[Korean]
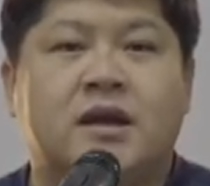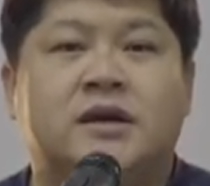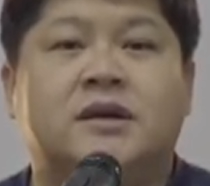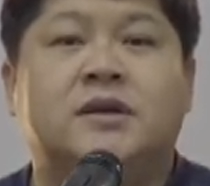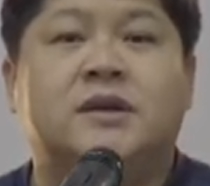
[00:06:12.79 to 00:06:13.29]

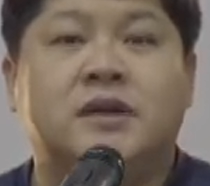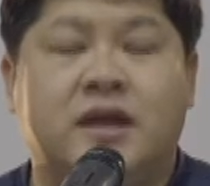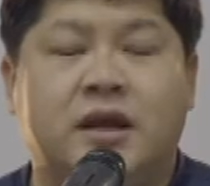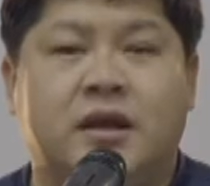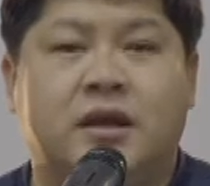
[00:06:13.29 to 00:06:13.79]

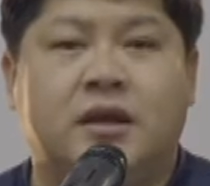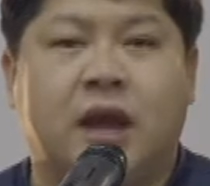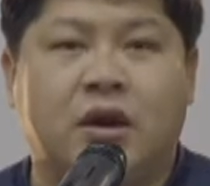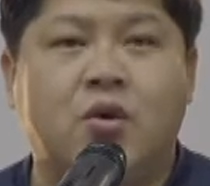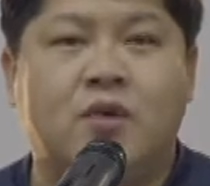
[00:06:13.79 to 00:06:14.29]
그들이
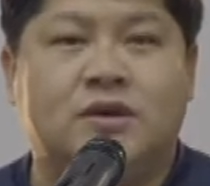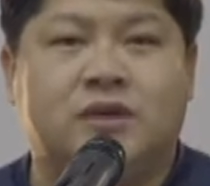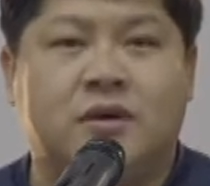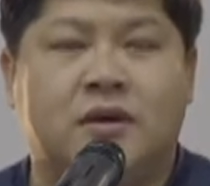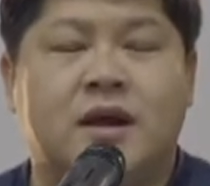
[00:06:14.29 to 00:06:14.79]

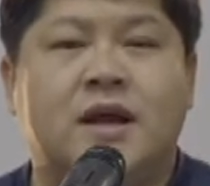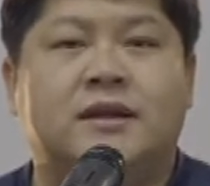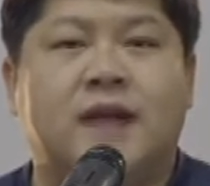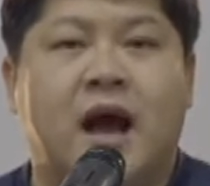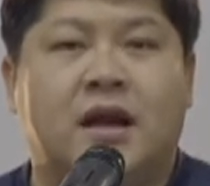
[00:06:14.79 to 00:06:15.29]
괴로워서
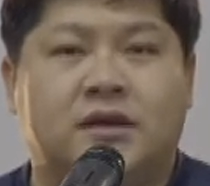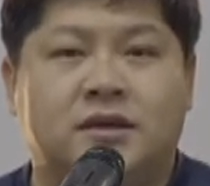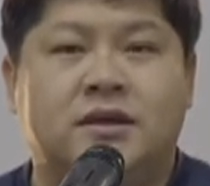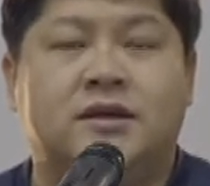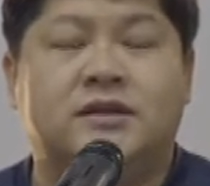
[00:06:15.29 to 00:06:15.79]

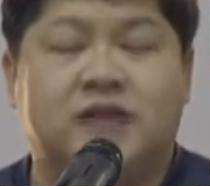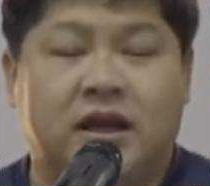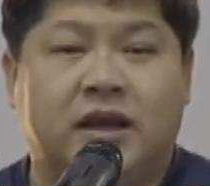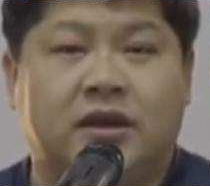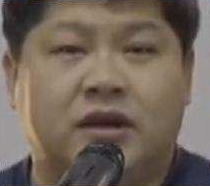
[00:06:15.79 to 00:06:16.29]
나를
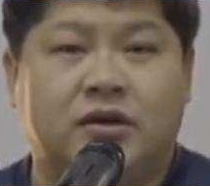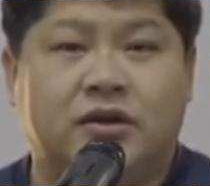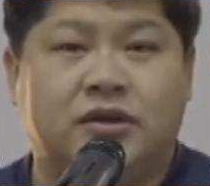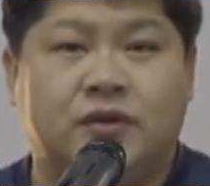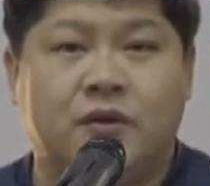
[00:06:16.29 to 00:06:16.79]
찾게 될
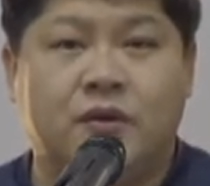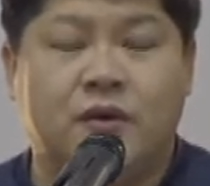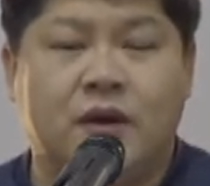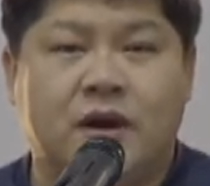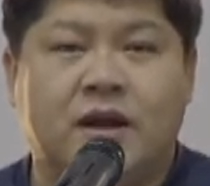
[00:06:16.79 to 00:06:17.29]

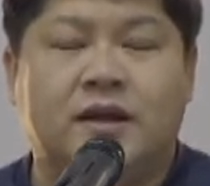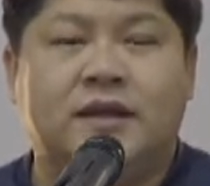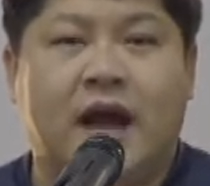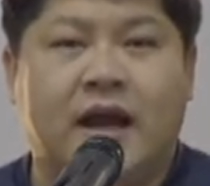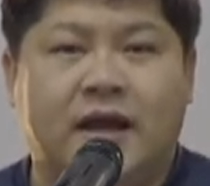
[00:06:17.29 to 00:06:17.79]
것이고
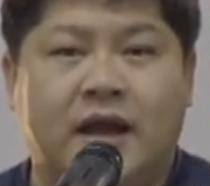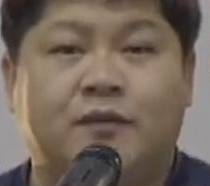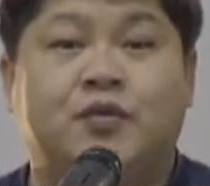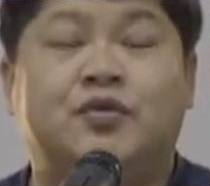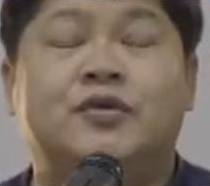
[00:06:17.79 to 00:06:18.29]
나에게
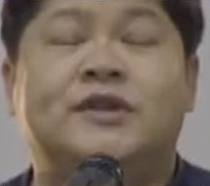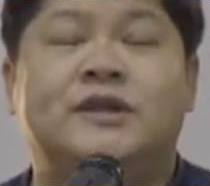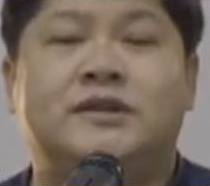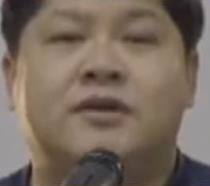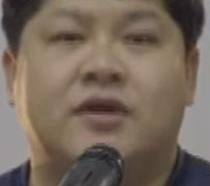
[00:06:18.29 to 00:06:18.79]

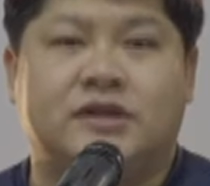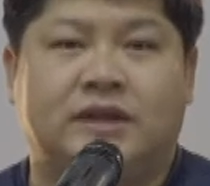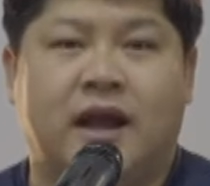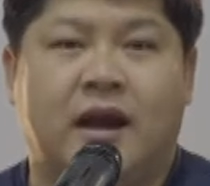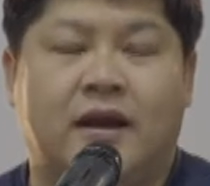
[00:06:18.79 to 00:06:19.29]
부르짖을 것이다.